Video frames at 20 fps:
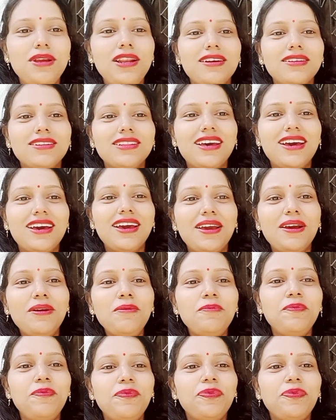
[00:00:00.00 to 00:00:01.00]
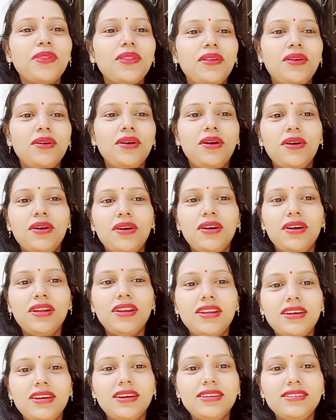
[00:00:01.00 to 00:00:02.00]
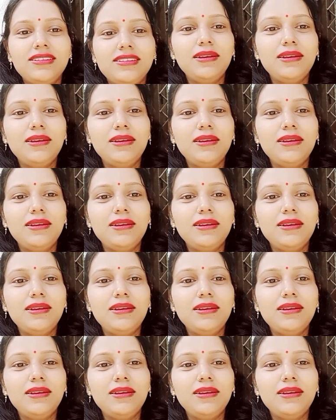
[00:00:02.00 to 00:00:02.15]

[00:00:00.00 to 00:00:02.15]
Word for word: लगता है और इसलिए